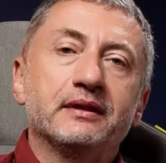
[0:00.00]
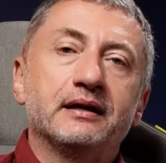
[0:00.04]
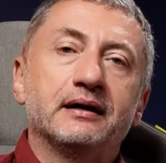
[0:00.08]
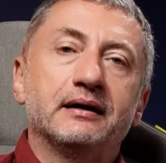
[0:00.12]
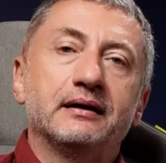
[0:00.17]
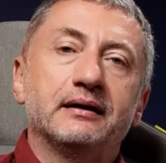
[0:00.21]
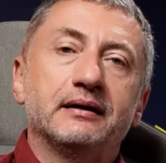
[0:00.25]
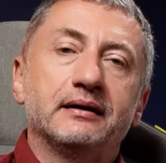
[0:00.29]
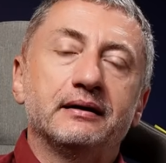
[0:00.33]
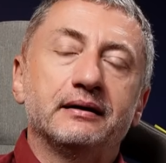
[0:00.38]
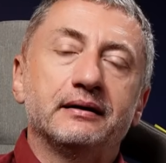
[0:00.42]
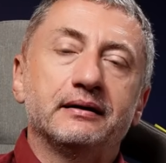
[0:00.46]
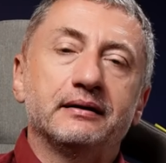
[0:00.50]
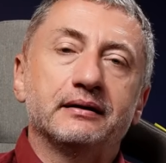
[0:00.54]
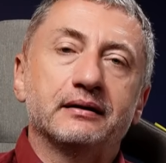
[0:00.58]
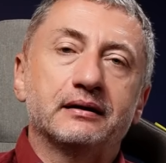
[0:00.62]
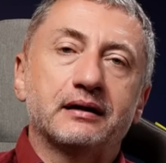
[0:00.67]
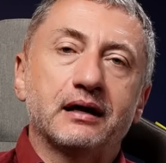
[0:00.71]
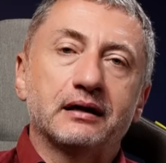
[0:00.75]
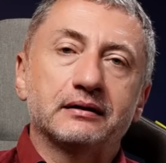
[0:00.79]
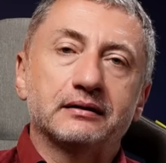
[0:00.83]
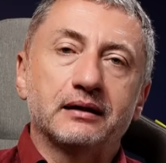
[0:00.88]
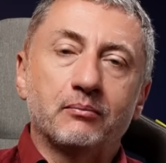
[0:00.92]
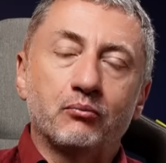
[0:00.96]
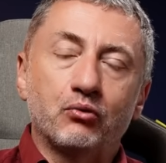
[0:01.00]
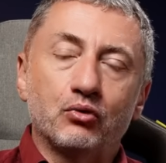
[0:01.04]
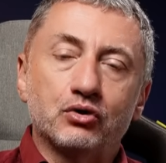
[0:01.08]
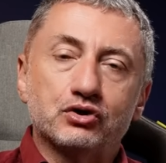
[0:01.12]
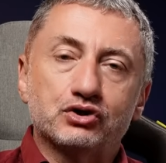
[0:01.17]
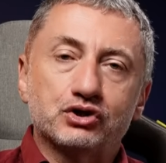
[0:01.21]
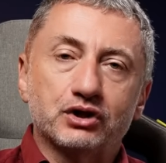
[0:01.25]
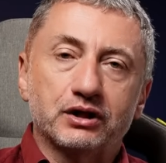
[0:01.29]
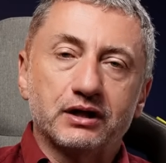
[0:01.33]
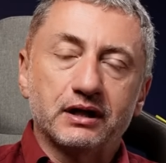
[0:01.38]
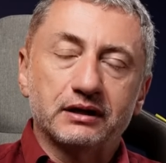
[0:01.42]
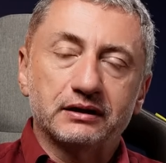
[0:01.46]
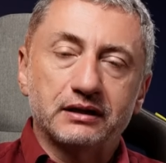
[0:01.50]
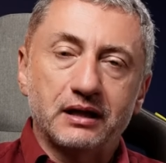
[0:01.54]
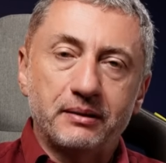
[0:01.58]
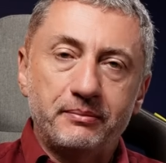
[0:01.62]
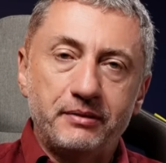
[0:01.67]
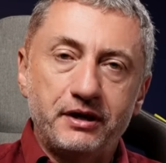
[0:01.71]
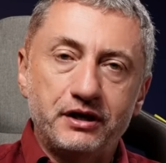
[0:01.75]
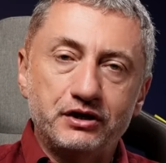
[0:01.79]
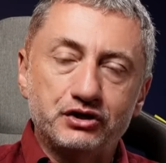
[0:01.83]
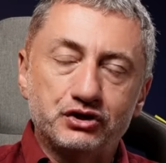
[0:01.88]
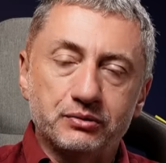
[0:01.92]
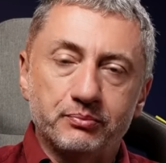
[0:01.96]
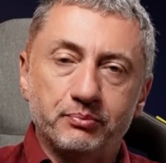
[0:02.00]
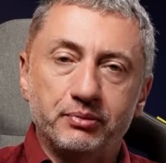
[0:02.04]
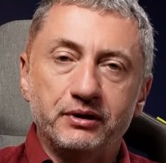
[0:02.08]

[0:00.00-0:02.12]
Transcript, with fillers: Э, когда больше, когда меньше.